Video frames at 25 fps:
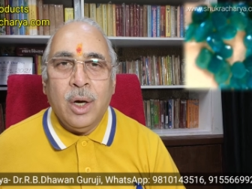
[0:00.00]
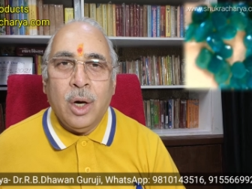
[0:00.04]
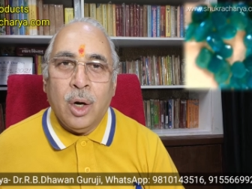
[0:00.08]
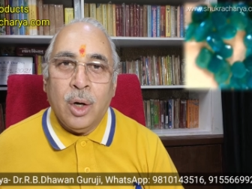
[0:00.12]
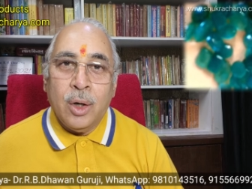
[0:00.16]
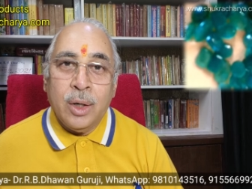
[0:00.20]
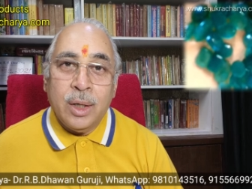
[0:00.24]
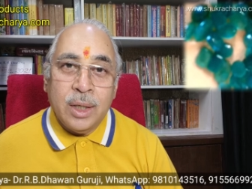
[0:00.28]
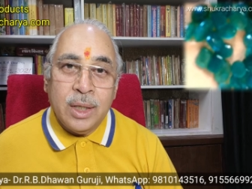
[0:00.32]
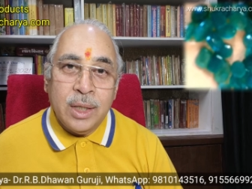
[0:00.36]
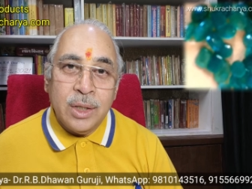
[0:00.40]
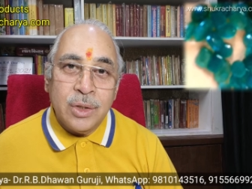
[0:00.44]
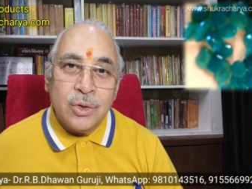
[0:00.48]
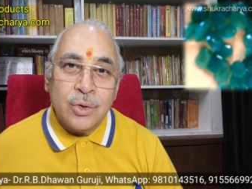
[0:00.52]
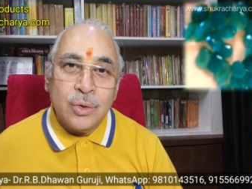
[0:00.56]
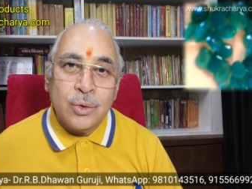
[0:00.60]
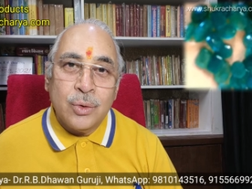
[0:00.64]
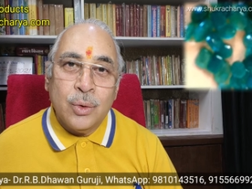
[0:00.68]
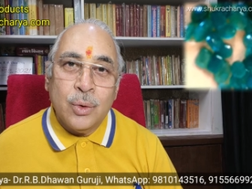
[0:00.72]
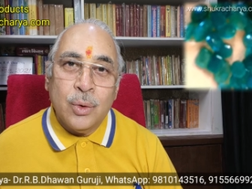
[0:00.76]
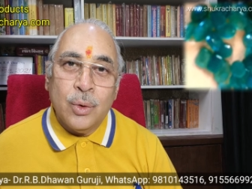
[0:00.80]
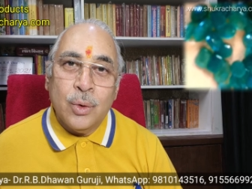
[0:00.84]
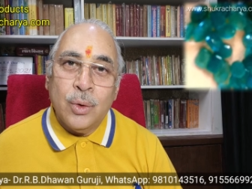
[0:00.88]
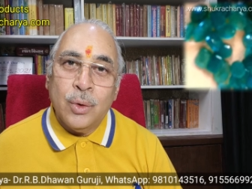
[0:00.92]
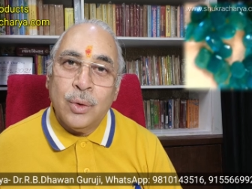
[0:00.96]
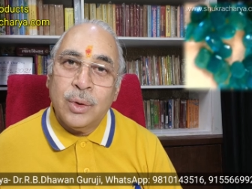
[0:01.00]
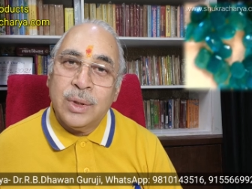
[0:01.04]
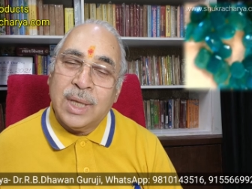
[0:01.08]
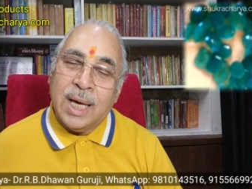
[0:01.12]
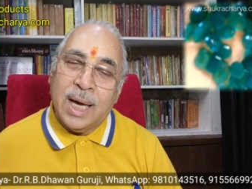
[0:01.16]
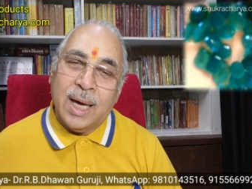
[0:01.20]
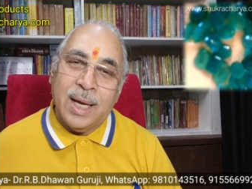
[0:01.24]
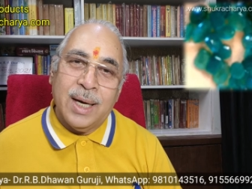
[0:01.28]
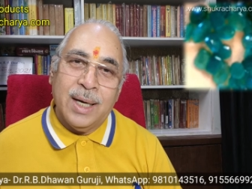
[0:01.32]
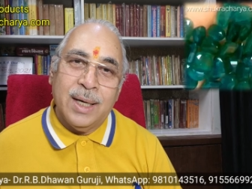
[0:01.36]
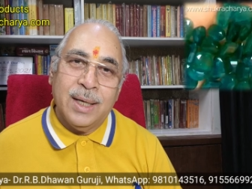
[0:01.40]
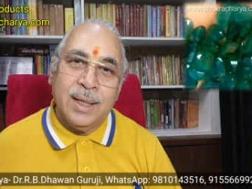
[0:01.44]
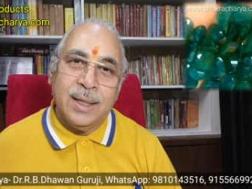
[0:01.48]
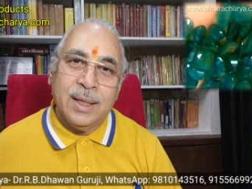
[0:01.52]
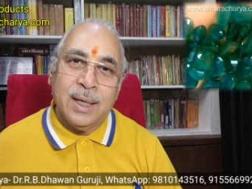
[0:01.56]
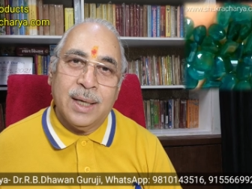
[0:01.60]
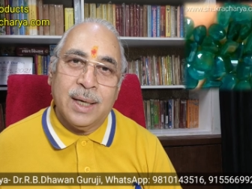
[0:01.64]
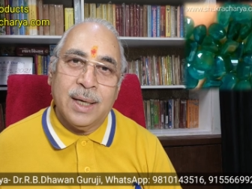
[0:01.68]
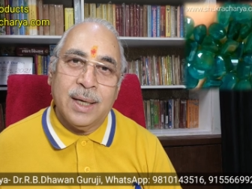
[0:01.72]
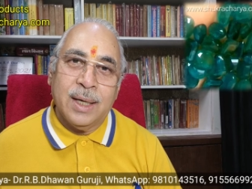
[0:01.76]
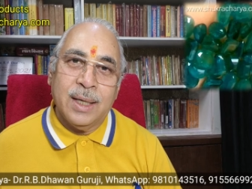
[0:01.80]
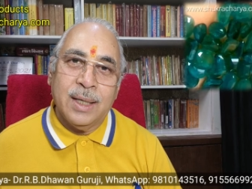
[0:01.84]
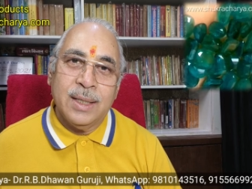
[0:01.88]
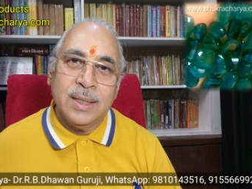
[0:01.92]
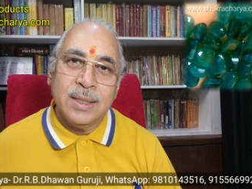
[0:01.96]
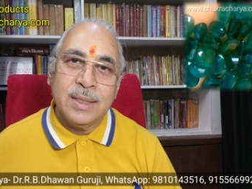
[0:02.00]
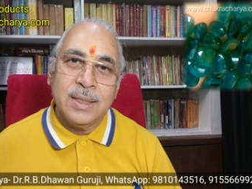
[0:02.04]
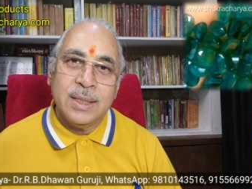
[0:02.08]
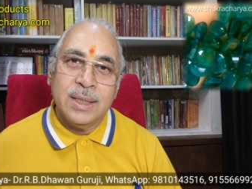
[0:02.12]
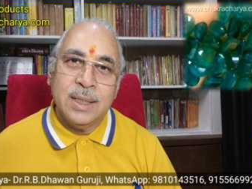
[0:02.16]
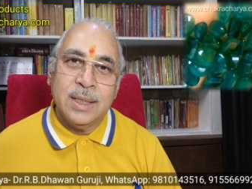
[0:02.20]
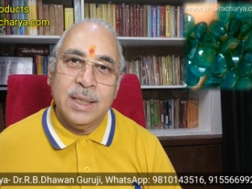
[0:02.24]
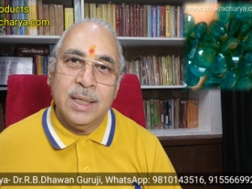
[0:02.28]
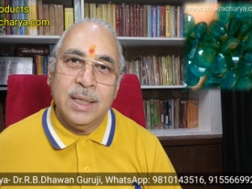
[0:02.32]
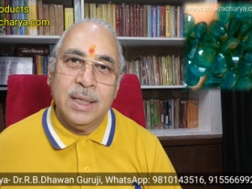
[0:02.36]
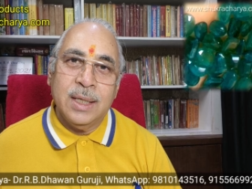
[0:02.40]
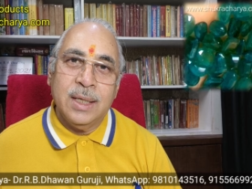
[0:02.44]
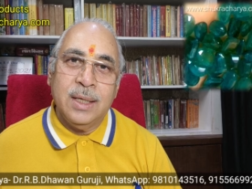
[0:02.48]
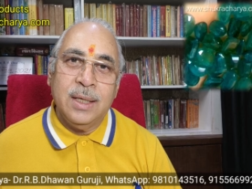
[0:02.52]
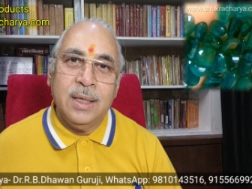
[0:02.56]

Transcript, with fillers: और किसको धारण करने से